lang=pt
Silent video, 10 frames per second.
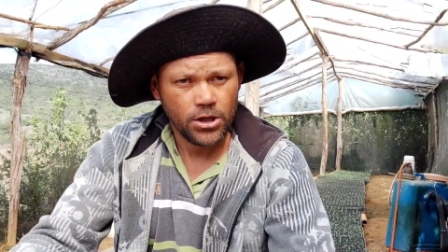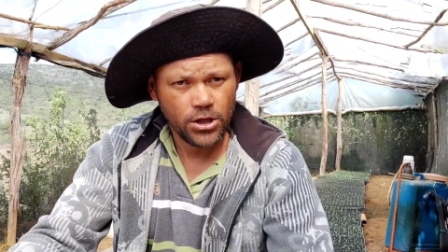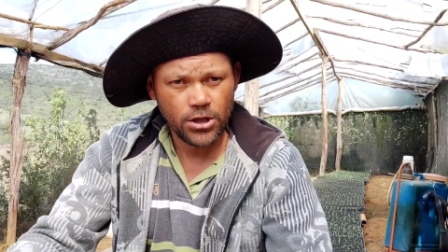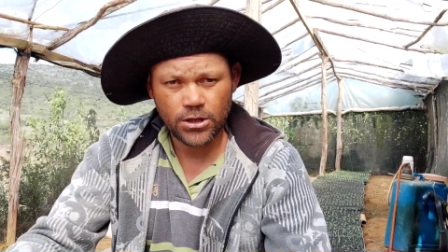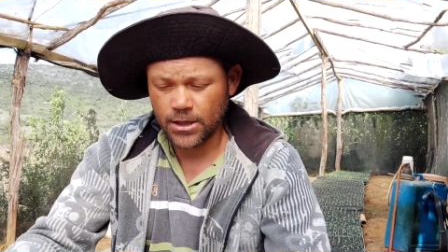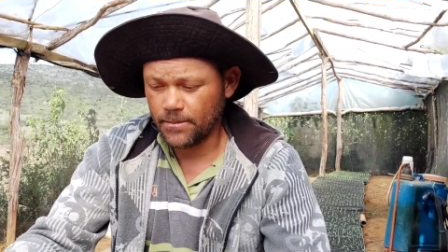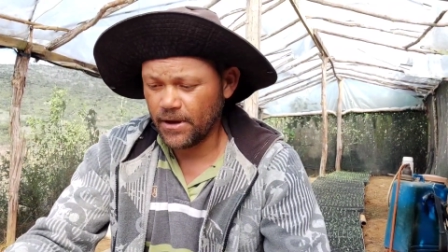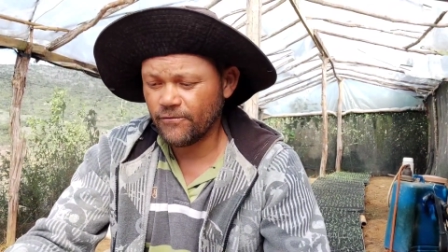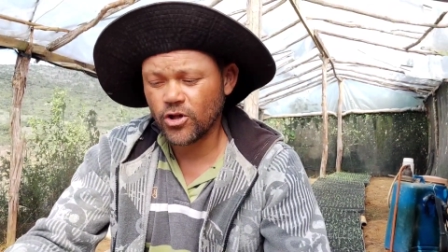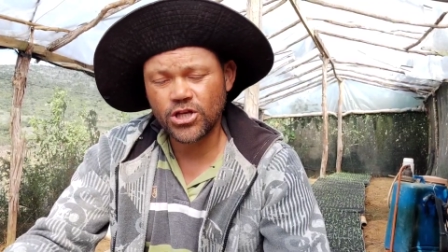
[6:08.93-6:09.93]
E
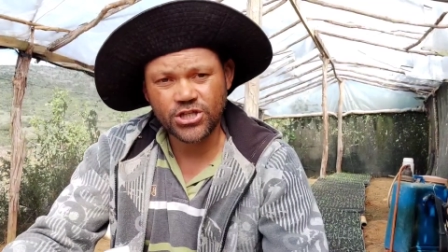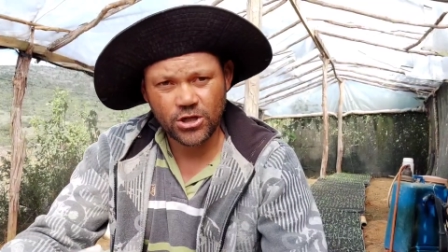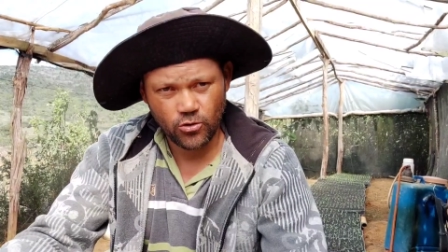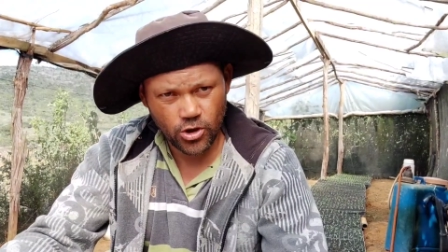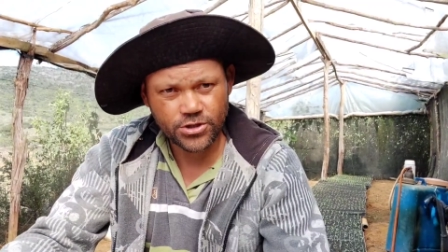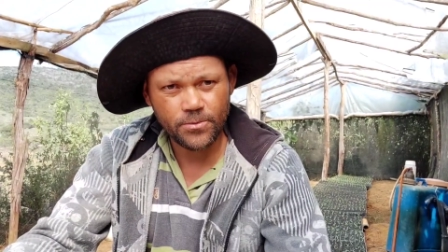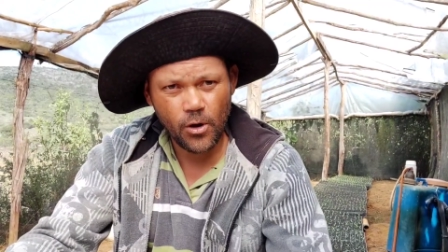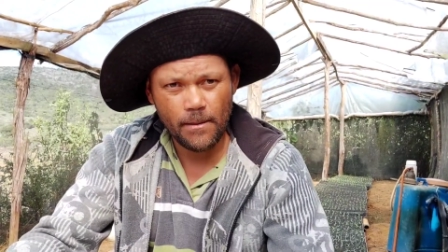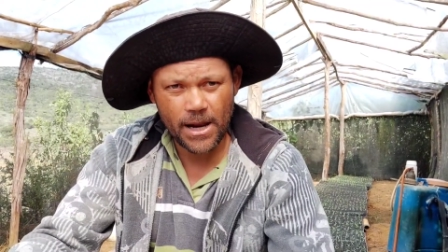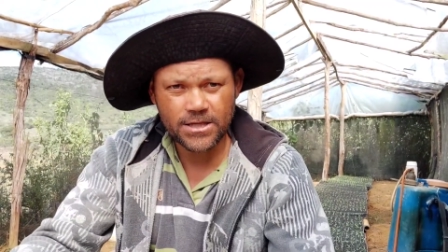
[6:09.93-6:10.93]
também vou deixando hoje
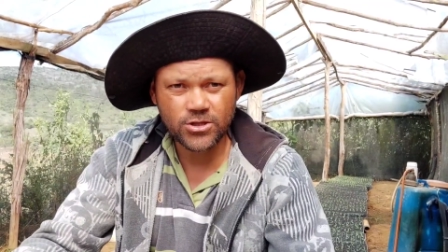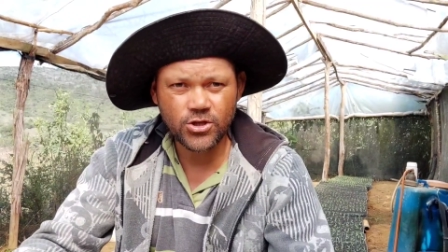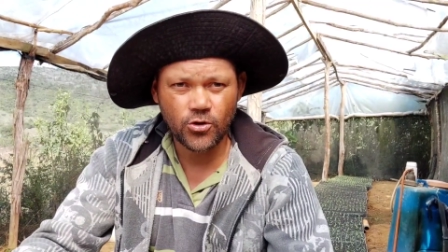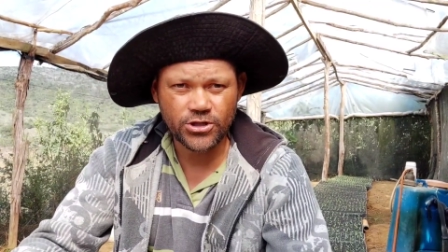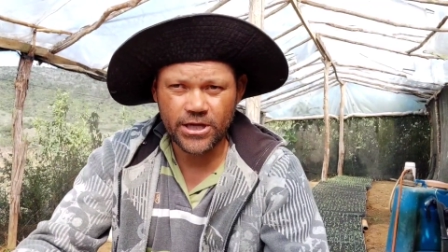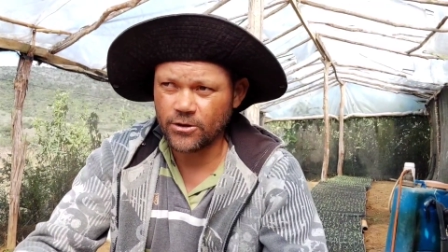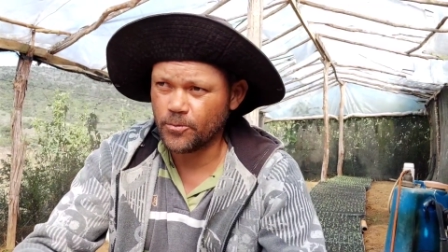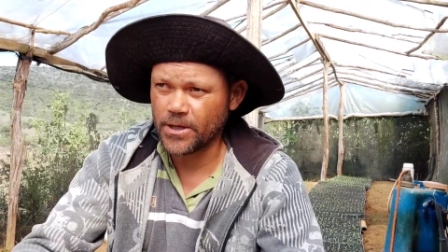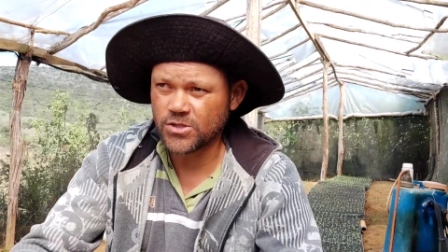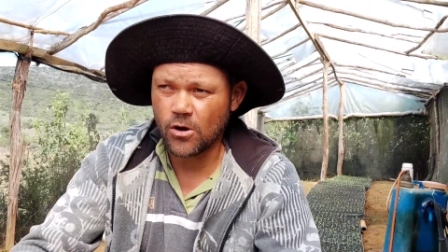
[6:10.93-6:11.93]
meu abraço de hoje, né,
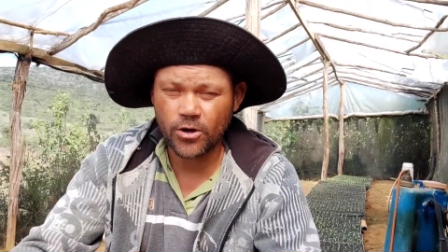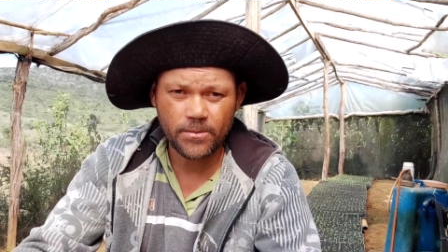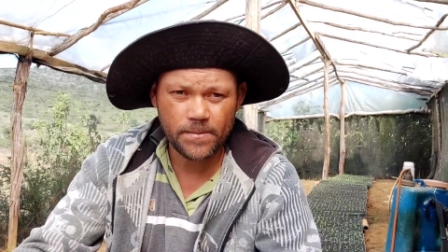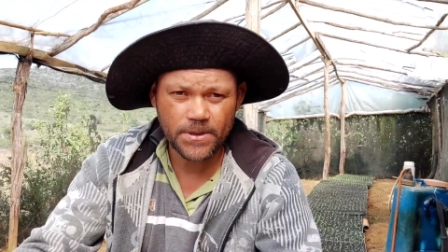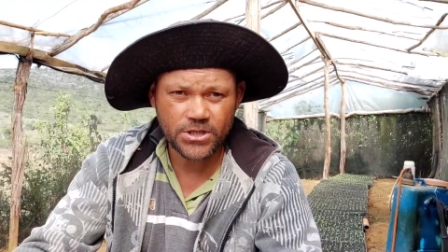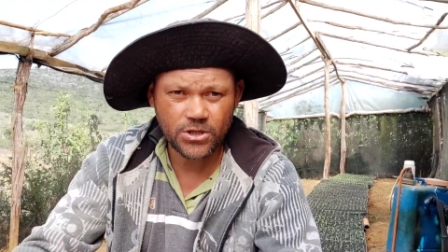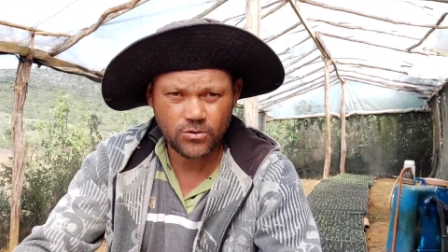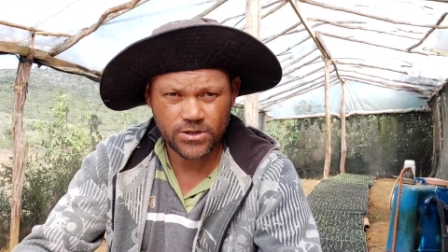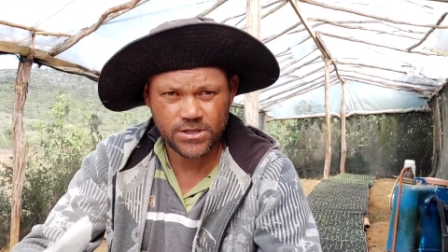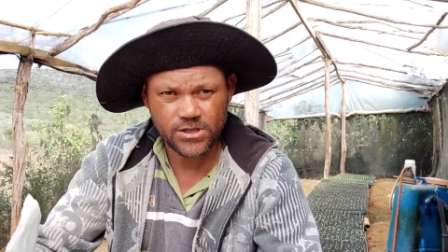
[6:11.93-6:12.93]
do pessoal que me
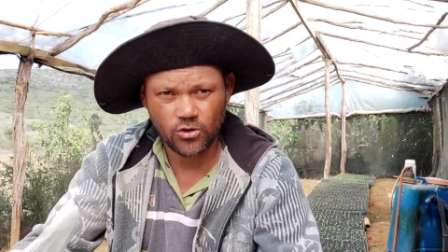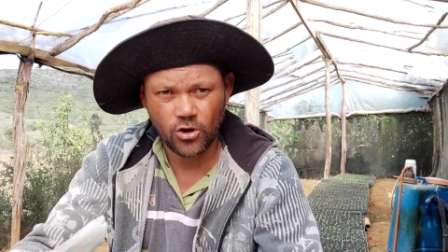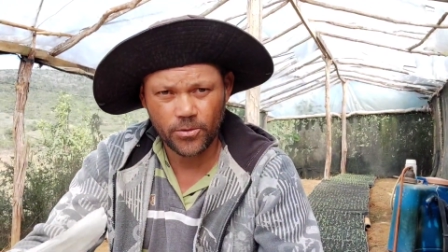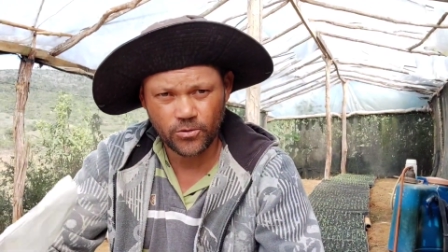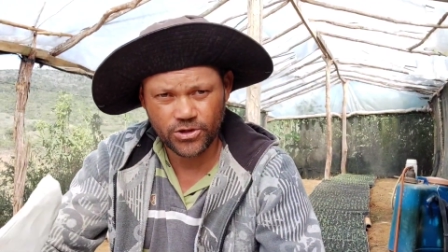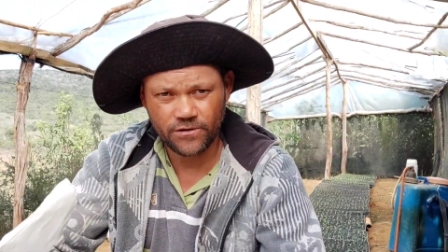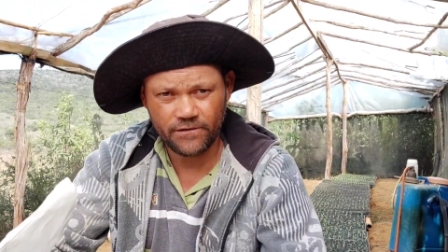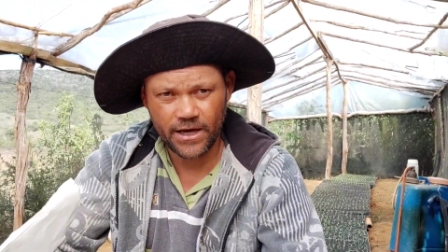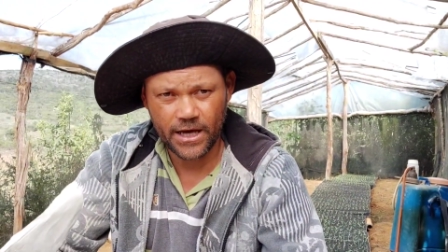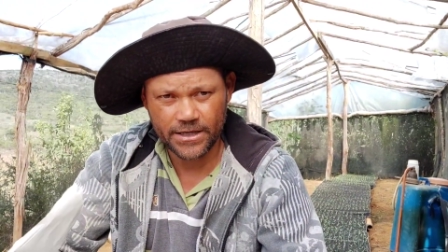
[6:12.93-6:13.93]
pediu. Se seu nome não
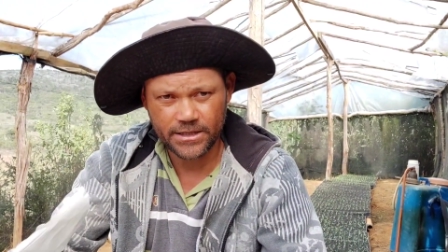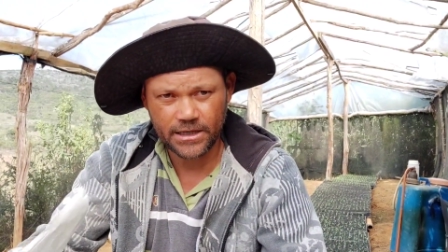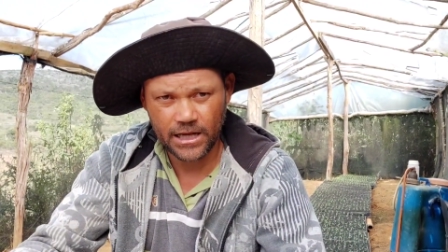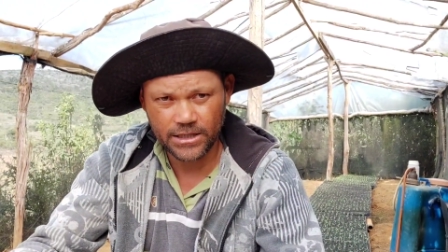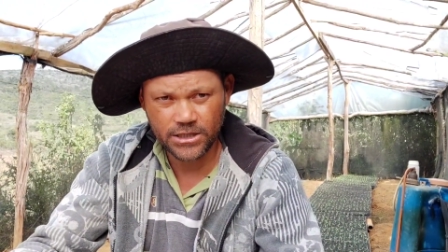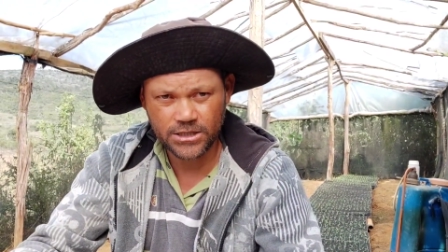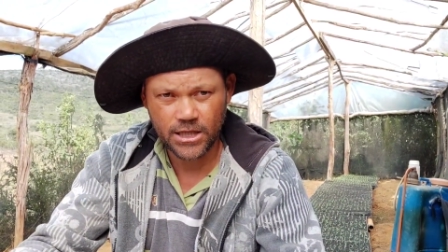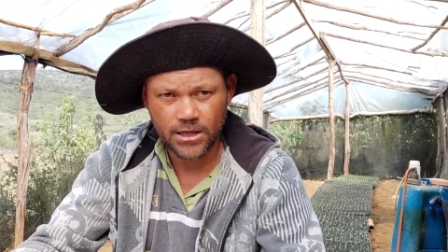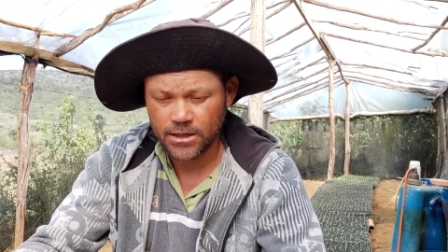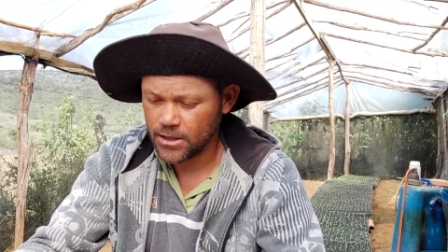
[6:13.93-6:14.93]
tiver aqui na lista,